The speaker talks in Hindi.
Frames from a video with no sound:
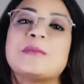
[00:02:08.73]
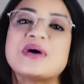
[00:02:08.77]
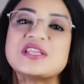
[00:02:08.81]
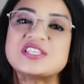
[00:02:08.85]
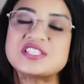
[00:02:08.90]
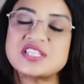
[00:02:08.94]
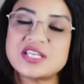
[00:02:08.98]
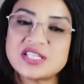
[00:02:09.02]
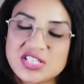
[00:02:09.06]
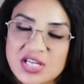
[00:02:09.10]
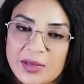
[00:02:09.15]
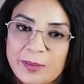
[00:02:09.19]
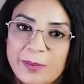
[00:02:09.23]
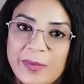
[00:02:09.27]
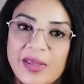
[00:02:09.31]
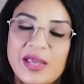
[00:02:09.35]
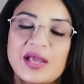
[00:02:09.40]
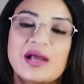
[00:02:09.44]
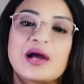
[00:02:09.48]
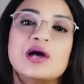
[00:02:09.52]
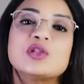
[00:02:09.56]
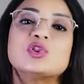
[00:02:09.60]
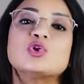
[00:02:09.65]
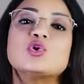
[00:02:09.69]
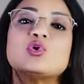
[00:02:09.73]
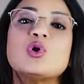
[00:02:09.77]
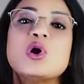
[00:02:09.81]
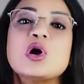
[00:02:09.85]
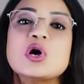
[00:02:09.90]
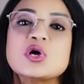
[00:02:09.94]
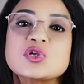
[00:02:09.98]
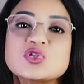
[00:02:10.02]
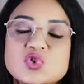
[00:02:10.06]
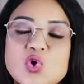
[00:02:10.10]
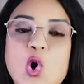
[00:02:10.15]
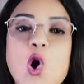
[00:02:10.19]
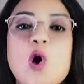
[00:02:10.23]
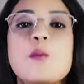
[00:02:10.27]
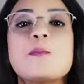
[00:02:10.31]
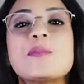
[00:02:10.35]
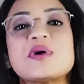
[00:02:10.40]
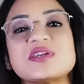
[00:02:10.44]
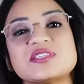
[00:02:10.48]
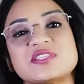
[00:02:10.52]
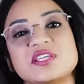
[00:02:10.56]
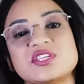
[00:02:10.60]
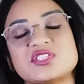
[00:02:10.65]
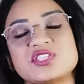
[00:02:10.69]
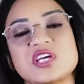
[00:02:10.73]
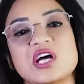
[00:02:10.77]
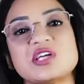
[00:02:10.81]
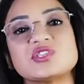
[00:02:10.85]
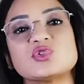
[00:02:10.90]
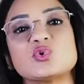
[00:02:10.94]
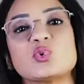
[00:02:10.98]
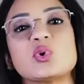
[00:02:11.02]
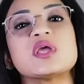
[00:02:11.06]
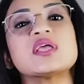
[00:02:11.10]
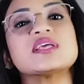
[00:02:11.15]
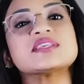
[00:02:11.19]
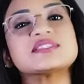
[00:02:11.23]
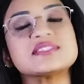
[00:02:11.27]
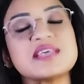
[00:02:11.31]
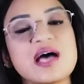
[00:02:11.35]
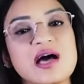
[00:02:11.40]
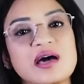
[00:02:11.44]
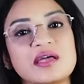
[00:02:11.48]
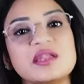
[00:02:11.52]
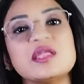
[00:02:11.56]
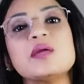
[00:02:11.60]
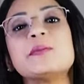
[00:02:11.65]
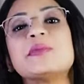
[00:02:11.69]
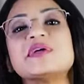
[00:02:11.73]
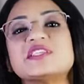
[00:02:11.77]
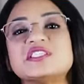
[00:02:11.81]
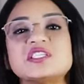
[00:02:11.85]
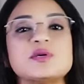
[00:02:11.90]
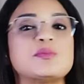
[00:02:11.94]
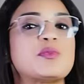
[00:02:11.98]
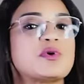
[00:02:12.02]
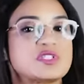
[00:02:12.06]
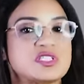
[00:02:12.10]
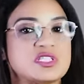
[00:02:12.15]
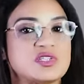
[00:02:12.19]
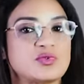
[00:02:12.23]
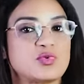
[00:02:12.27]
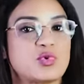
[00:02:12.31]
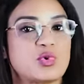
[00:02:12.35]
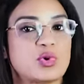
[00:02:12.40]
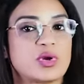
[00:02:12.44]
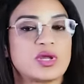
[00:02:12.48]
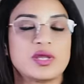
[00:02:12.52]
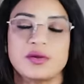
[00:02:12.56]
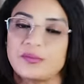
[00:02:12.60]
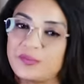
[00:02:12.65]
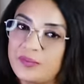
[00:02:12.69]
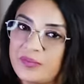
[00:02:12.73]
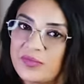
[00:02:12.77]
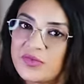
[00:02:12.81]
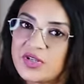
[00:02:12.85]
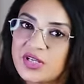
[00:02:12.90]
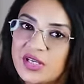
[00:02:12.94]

बच्चा जन्मेगा तो 100 परसेंट चांस होंगे कि सारे बच्चे पॉजिटिव होंगे